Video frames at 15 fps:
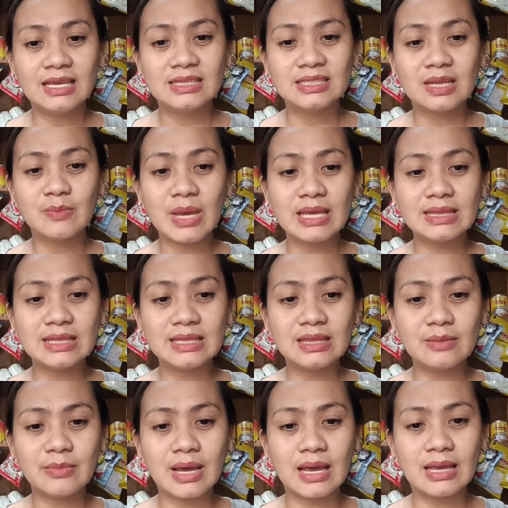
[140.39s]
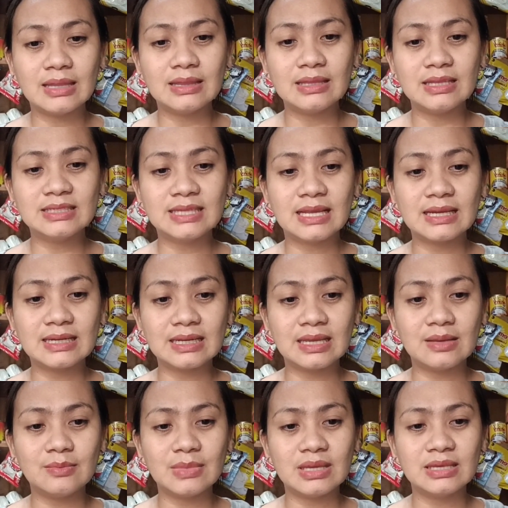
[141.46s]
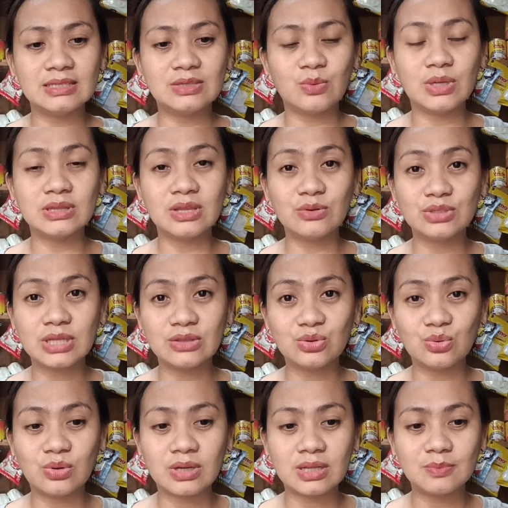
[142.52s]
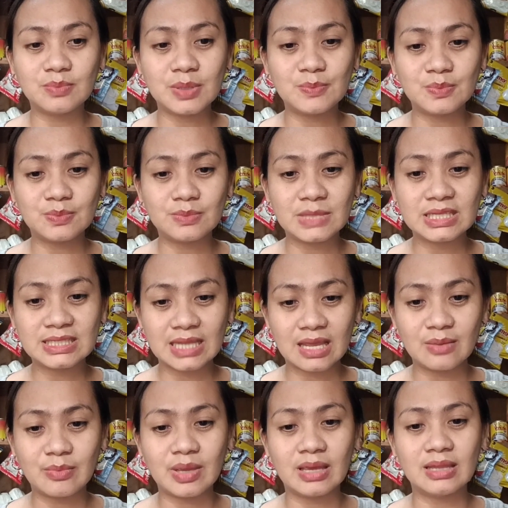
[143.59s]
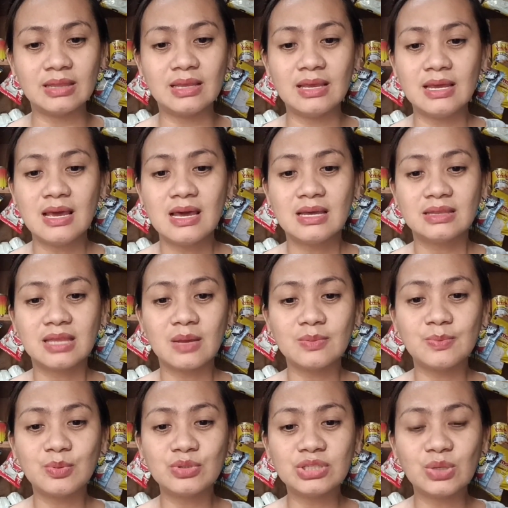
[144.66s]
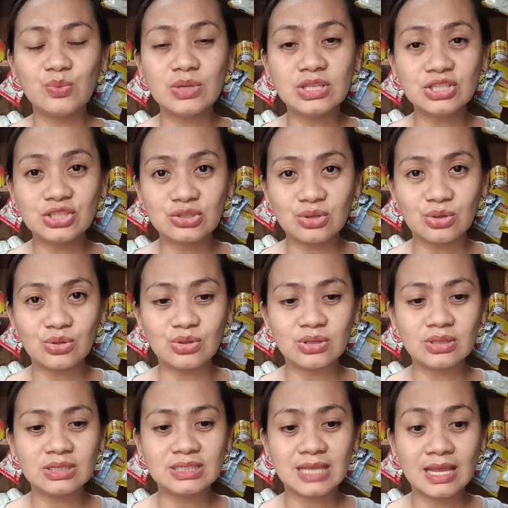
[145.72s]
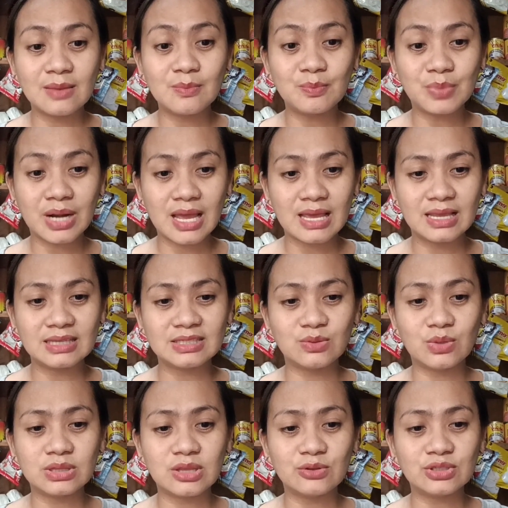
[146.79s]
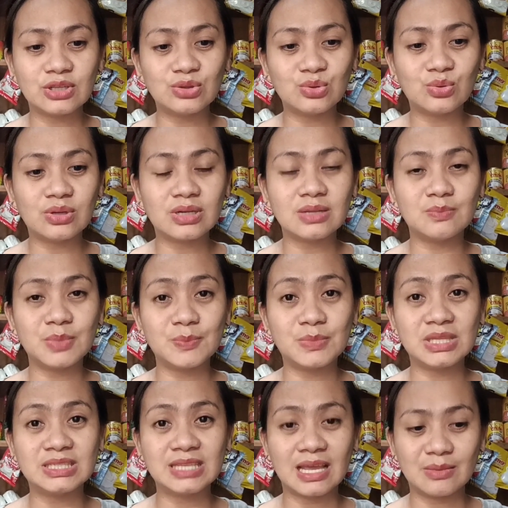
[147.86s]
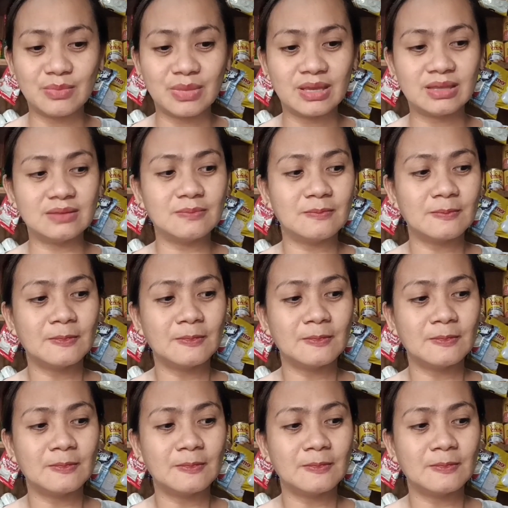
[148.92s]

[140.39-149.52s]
Sa mighty naman, isang rim is 1,250. 1,257. Tapos sa Winston, same price, 1,257.